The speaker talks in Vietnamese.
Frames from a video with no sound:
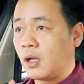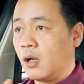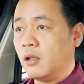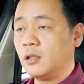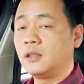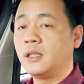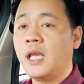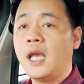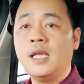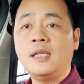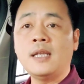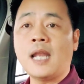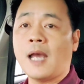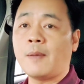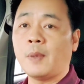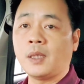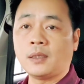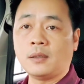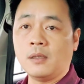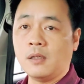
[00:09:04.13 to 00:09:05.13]
cưỡng chế là
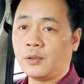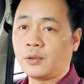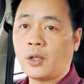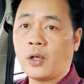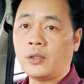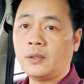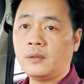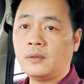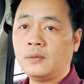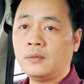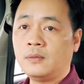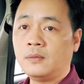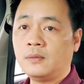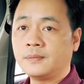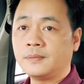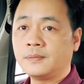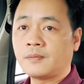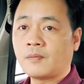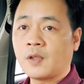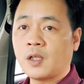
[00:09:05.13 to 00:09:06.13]
bình thường thôi.
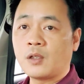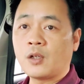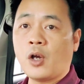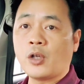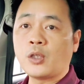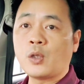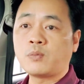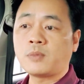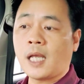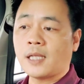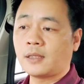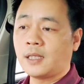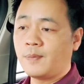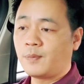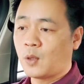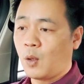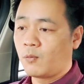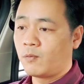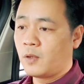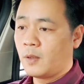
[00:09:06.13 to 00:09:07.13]
Rồi chúng ta tiếp
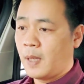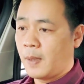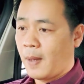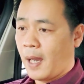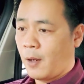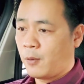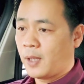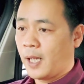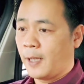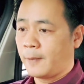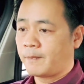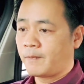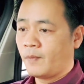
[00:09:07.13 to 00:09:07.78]
tục với bài báo nè.